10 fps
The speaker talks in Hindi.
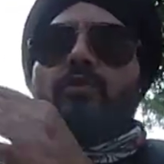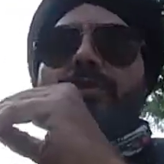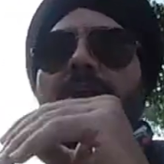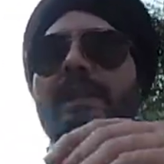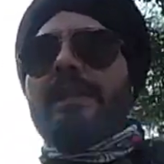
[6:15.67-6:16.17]

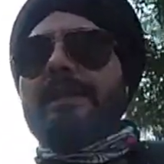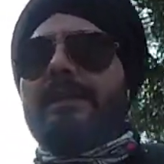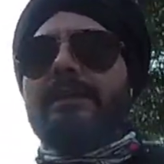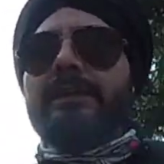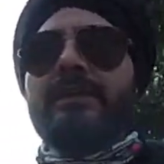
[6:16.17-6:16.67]
व्यू देखना
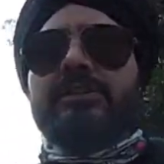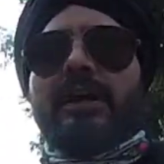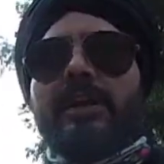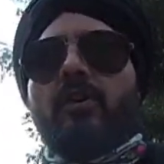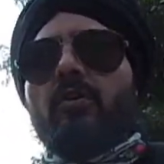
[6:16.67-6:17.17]
था
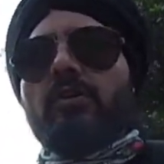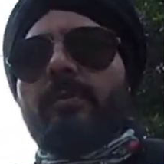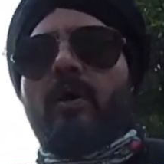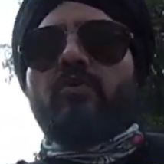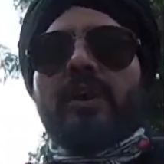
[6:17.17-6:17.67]
जाने को
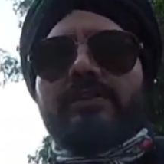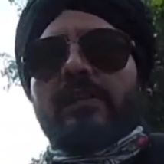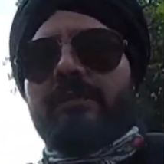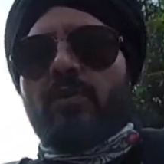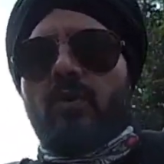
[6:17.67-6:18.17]
तो मैं ऊना
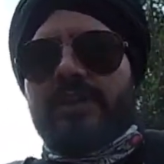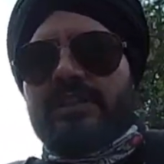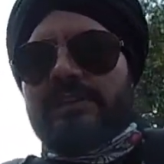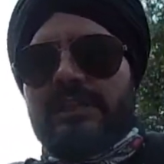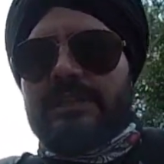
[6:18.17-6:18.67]
से भी
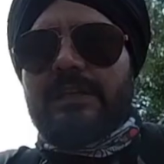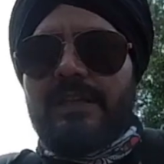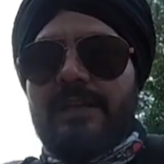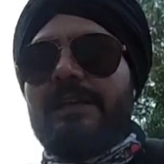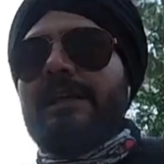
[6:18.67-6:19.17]
होकर जा
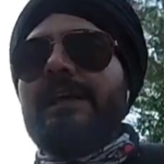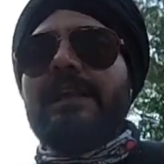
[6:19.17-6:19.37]
सकता था